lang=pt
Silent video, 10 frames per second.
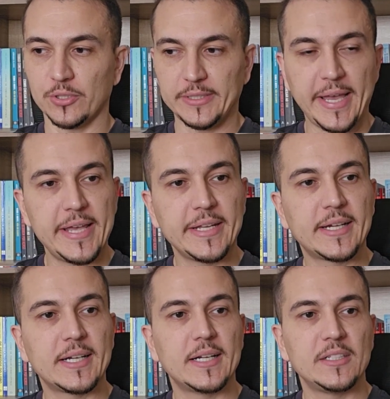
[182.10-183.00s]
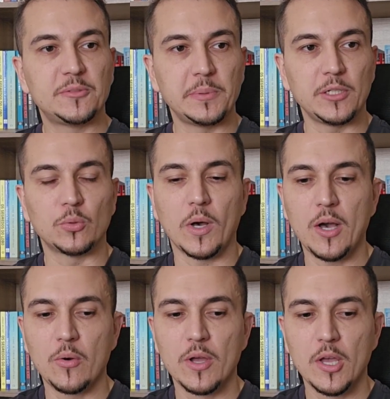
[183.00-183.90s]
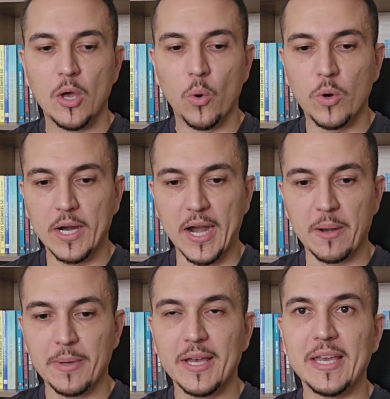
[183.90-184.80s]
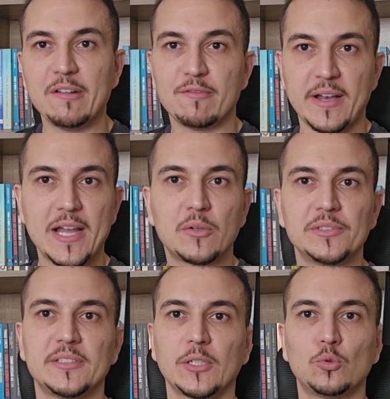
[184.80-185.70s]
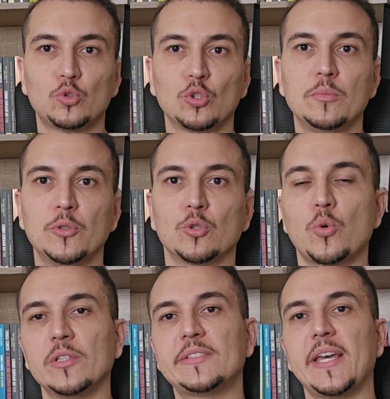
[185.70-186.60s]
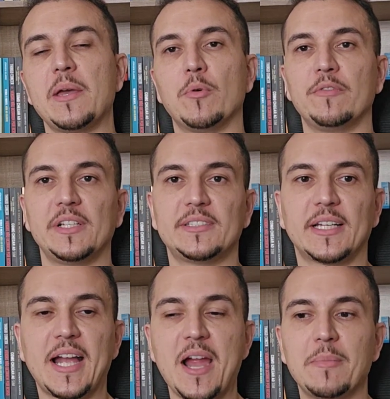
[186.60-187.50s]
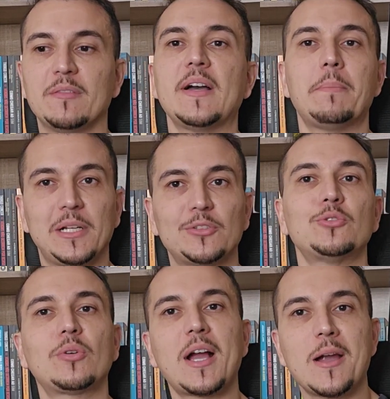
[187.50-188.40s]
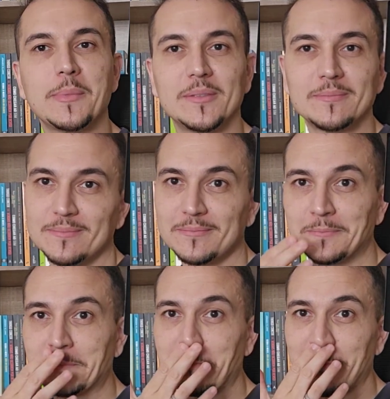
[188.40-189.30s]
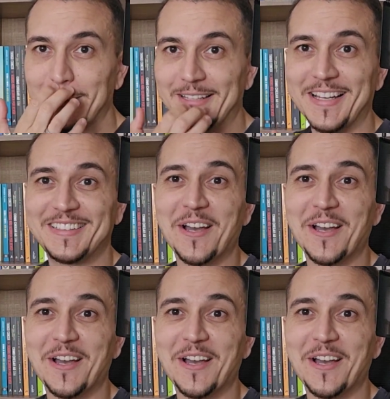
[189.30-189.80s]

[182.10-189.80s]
esotérica, espiritual, o karma ele vai acontecer com todo mundo. Quando você remover esse karma, vai aparecer outro karma. Né?